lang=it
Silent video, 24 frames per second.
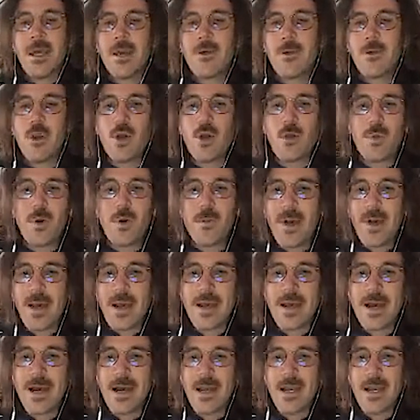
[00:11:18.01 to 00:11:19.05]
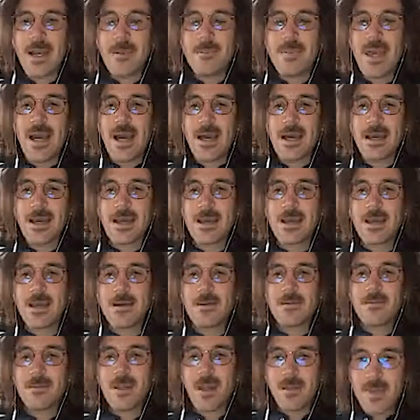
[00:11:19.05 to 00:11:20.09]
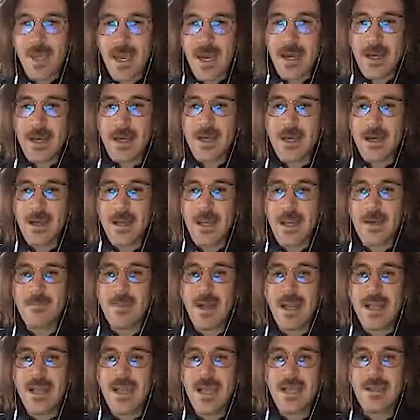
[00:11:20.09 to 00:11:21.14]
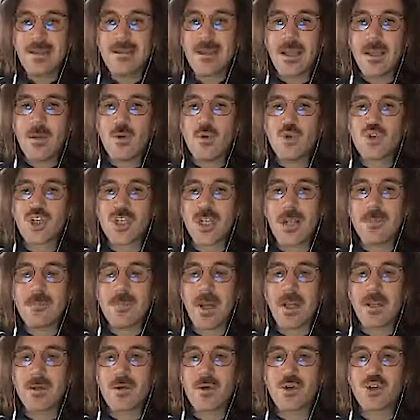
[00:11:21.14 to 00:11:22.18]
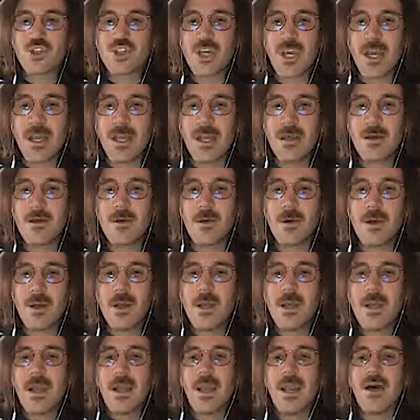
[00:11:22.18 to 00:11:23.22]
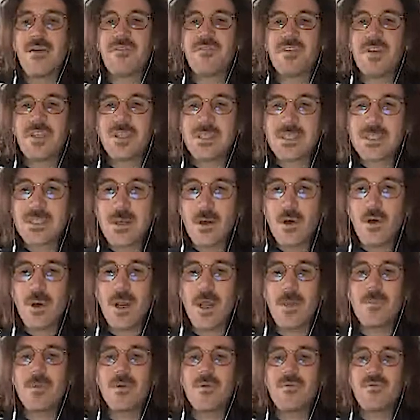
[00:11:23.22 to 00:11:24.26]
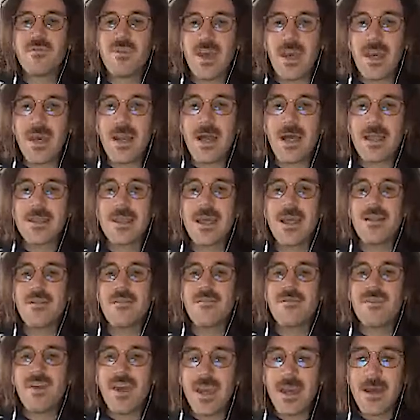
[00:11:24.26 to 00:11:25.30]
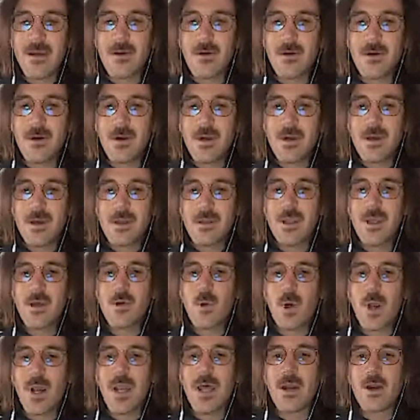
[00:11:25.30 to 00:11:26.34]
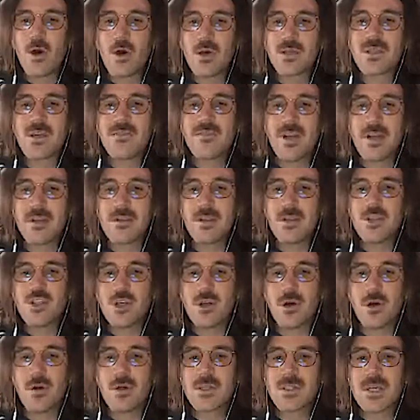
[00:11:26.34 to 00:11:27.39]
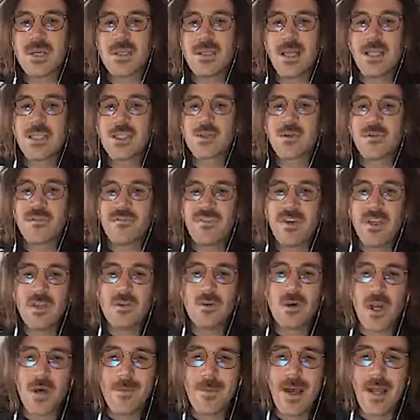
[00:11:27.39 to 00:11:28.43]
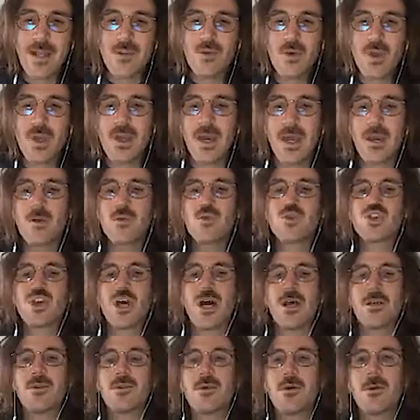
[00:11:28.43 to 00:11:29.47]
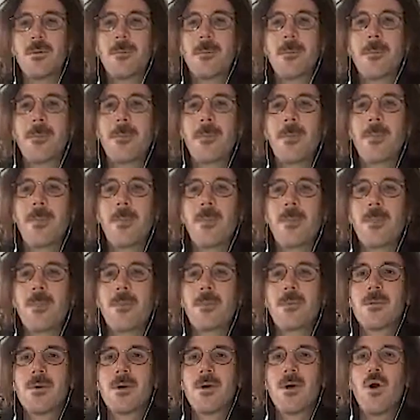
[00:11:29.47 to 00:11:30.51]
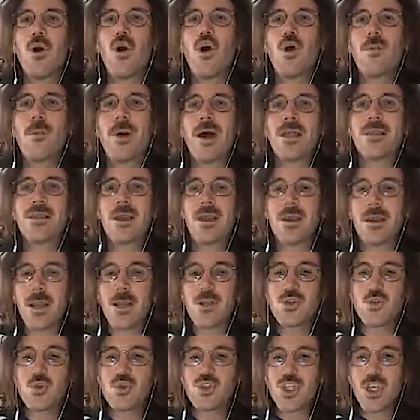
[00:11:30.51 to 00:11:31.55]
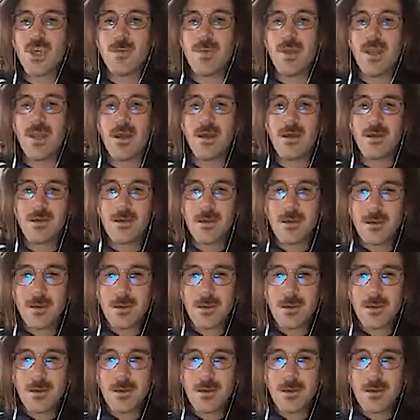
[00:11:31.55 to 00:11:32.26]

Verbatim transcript: E qui non può mancare la, bianche, la bianca, la bagliante luce del palcoscenico, la finzione più vera del vero di quelle rose vertiginose dal soffitto ramato incannucciato. Oh madre irraggiungibile,